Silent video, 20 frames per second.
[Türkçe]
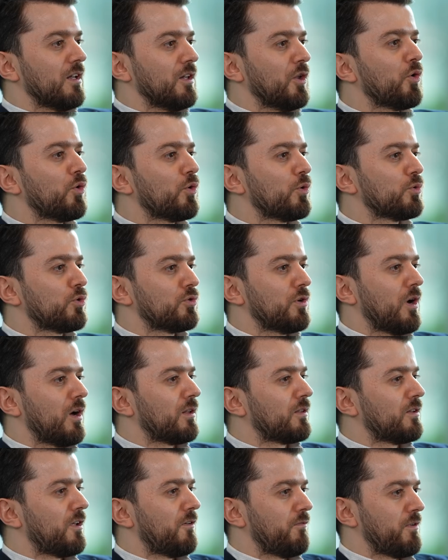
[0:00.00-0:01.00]
Ne olduğunu
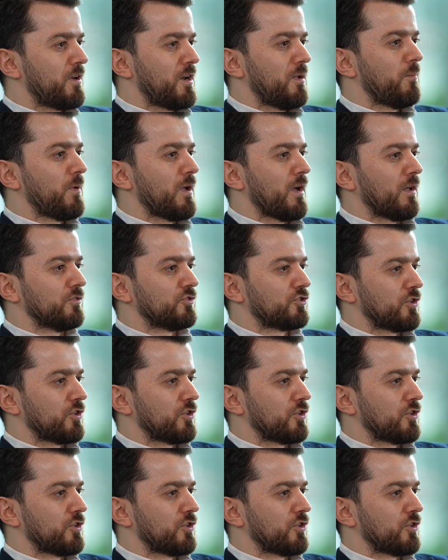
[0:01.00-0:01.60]
anlam veremeyen